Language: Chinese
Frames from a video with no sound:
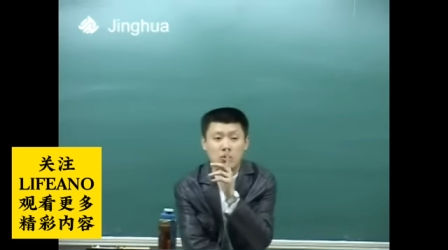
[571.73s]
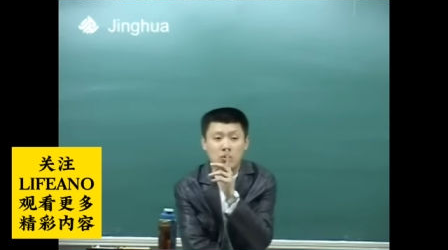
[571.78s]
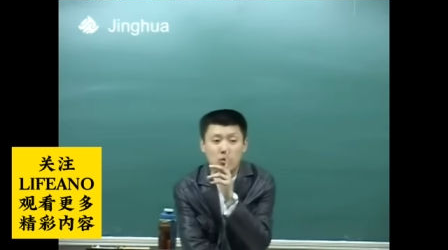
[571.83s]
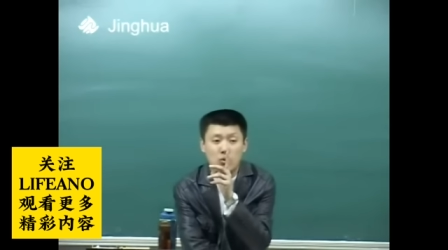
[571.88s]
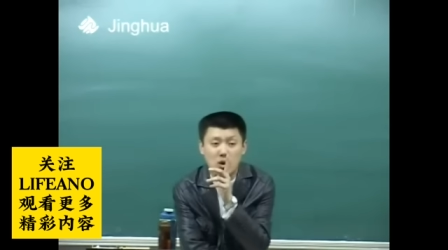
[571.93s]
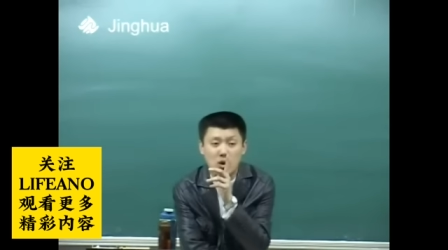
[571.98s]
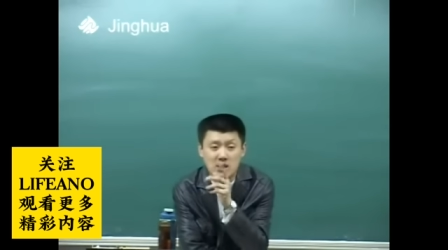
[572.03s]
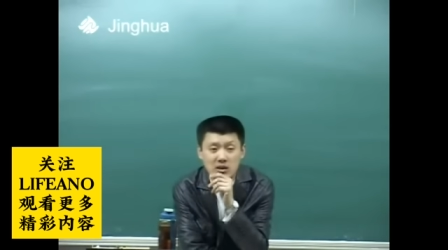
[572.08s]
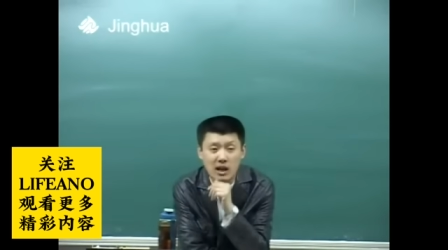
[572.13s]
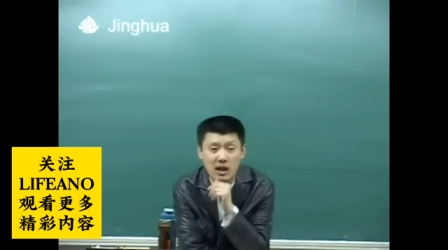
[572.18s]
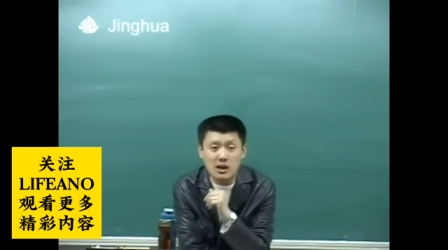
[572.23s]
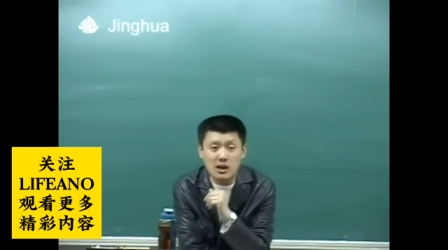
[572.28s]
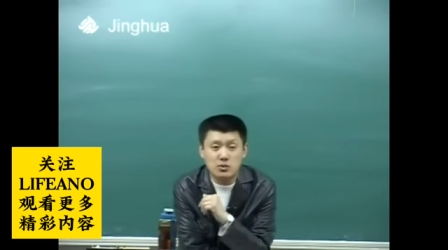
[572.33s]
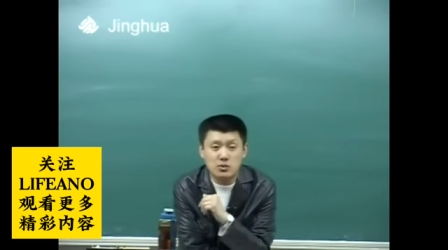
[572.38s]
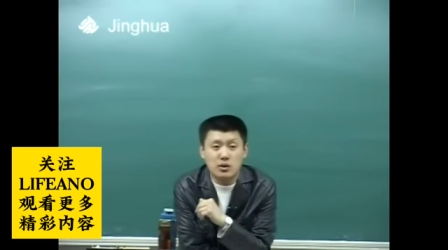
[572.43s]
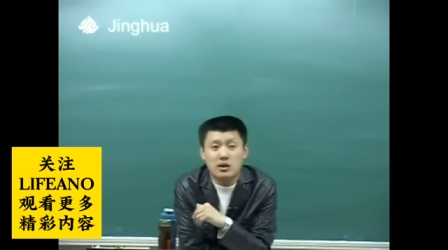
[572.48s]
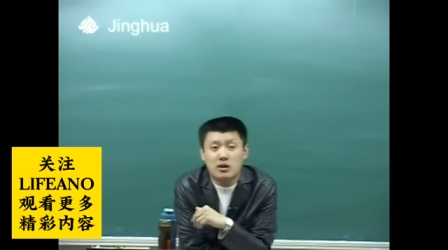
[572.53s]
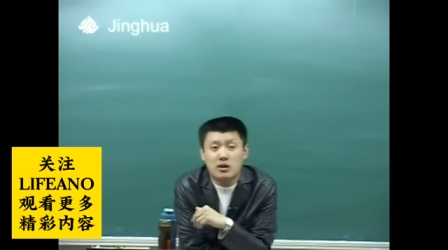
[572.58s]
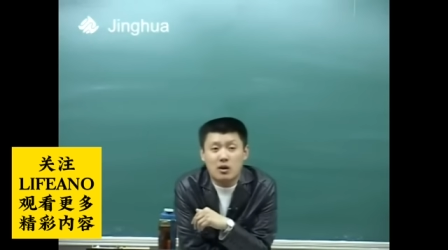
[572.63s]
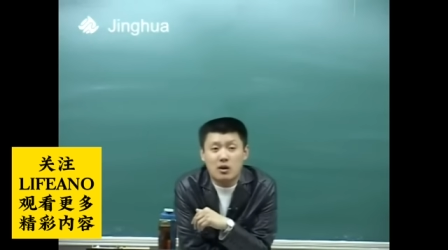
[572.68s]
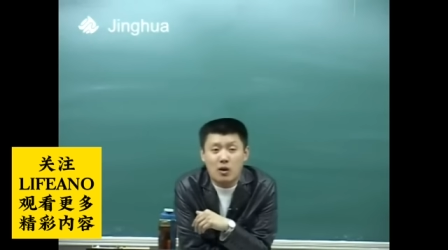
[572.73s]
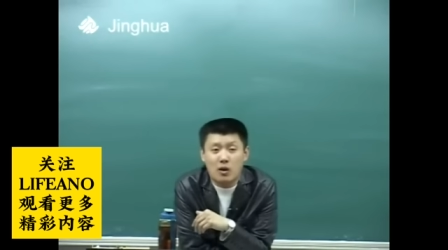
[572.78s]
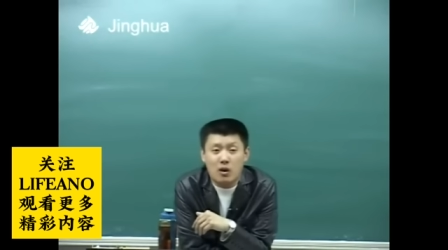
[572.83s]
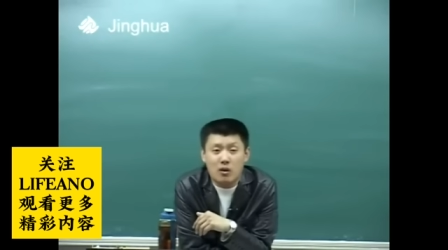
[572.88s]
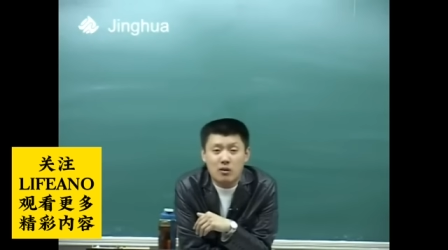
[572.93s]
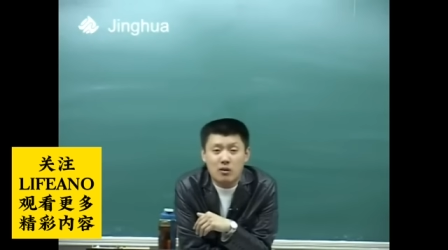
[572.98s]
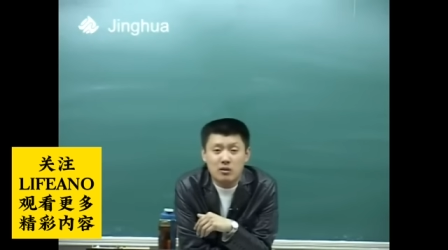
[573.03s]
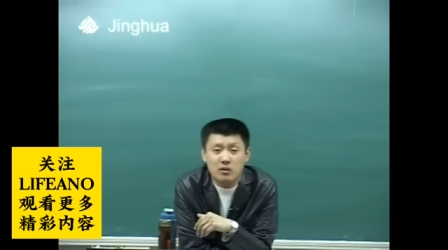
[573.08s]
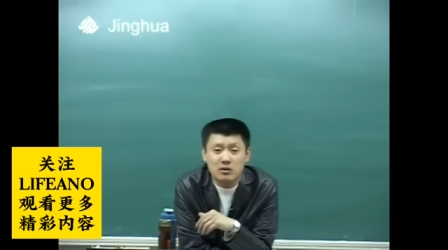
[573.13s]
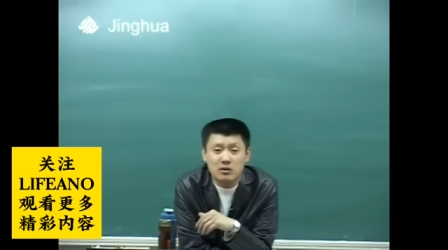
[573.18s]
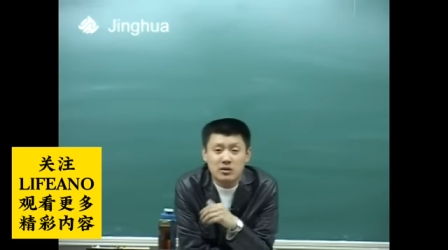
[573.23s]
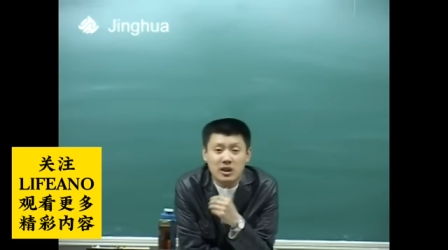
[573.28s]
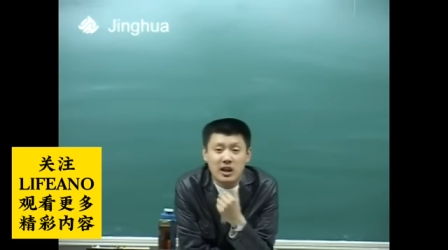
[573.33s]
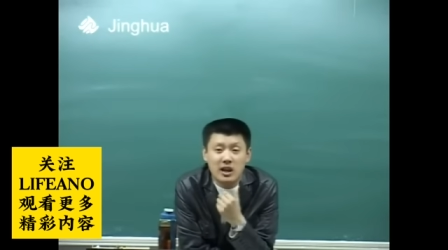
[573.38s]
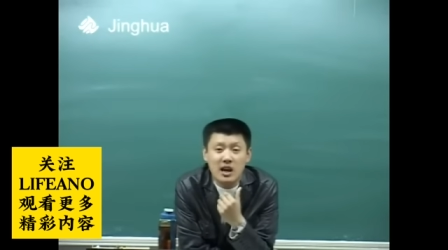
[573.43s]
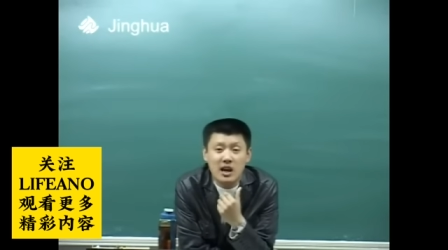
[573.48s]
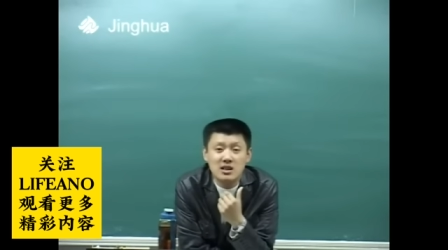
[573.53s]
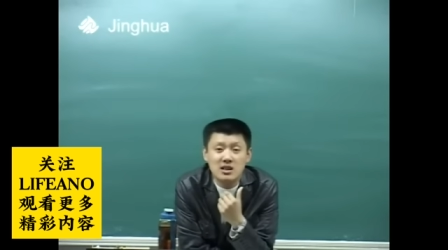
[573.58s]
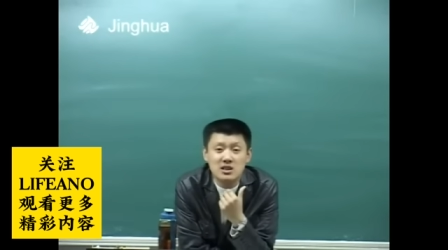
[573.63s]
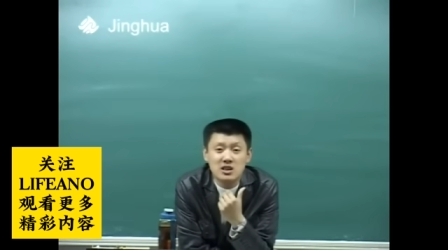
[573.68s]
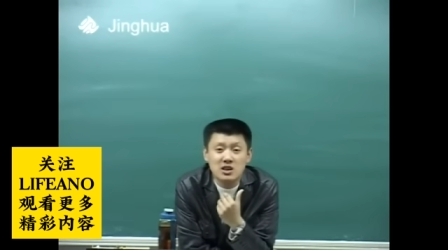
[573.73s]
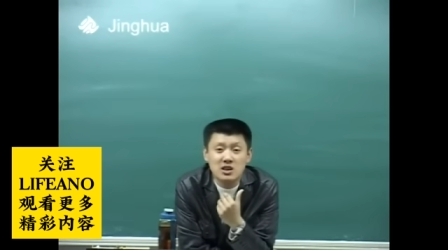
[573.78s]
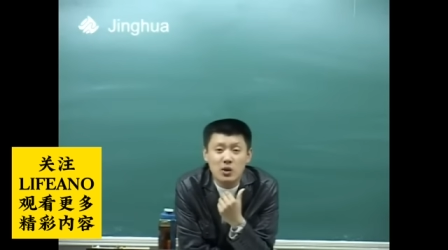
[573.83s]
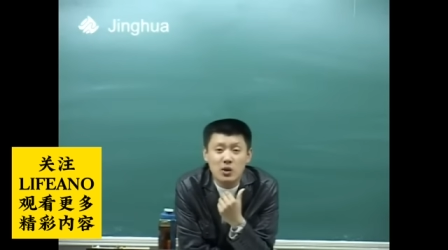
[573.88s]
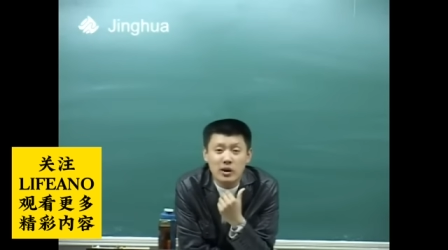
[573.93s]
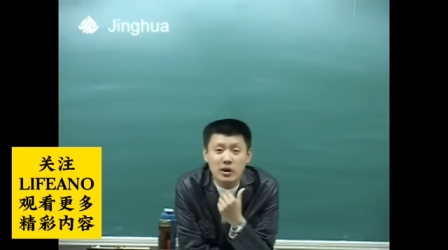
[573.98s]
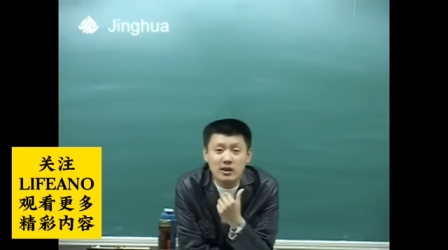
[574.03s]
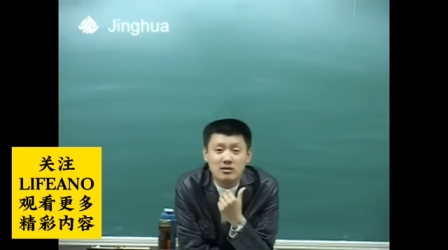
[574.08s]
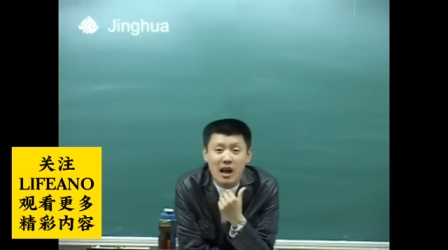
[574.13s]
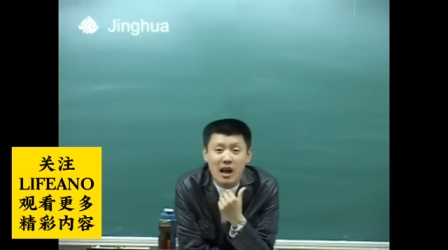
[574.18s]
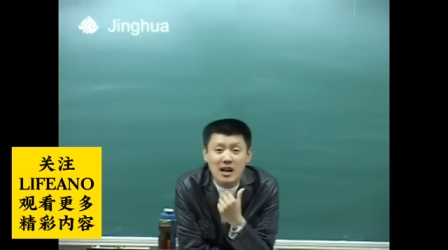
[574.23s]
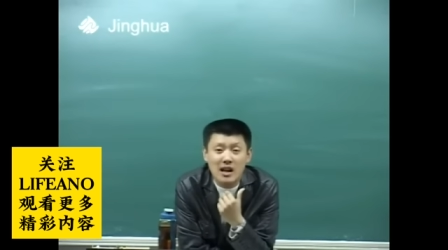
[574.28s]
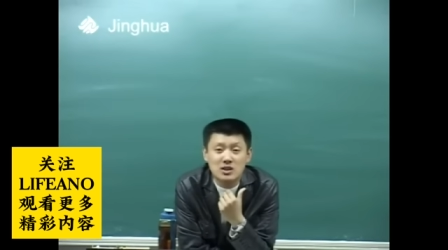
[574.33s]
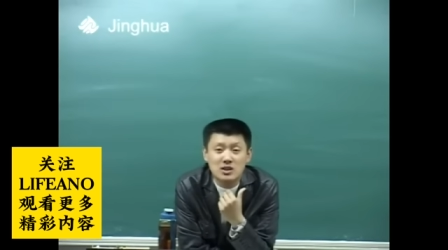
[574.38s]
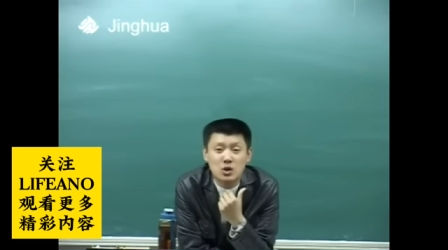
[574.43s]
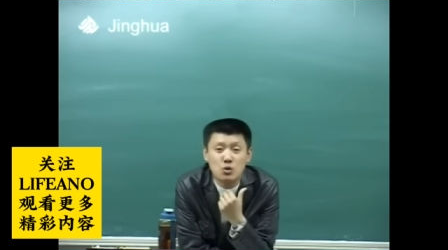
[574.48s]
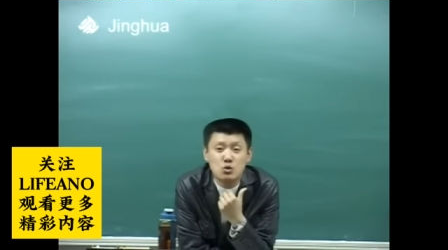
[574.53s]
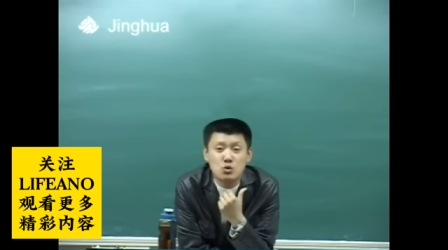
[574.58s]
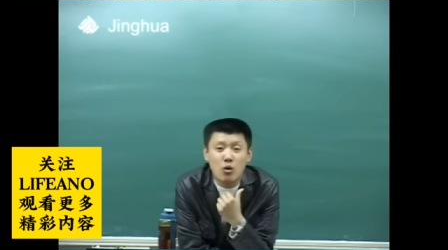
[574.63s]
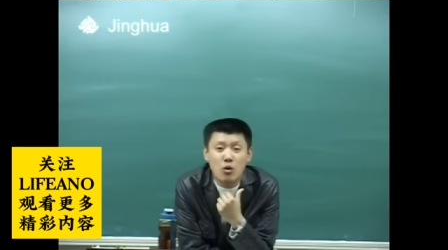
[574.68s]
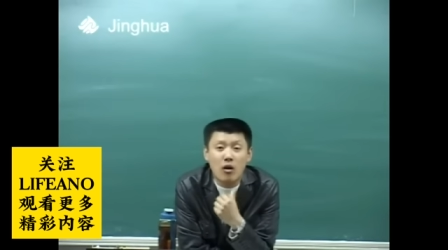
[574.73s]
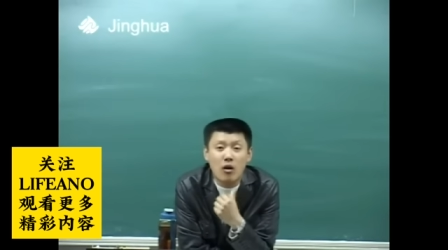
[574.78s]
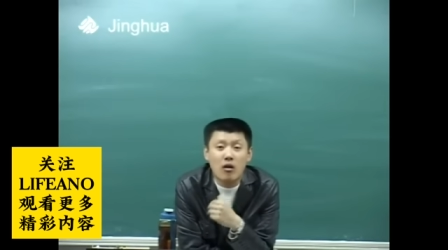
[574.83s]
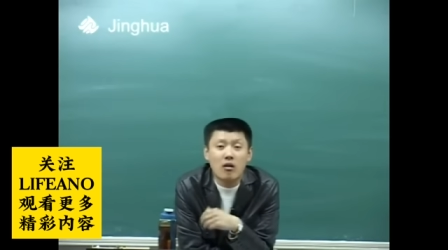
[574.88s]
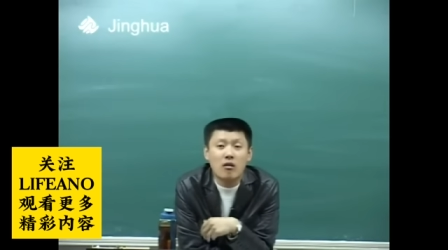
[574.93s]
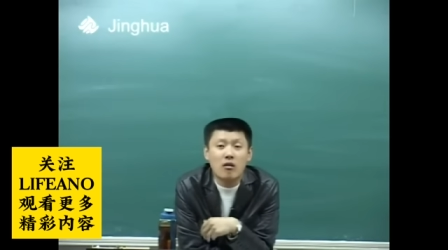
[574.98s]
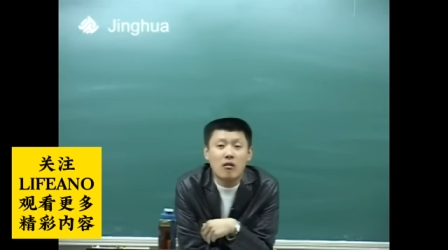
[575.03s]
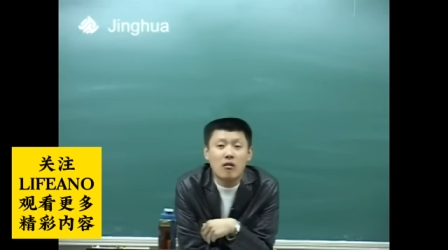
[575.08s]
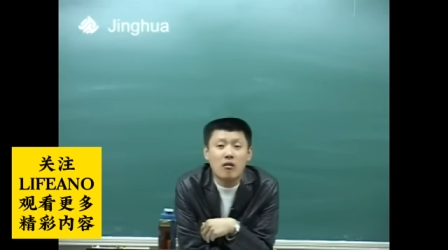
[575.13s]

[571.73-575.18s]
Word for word: 我上大学的时候，天津有一个大邱庄，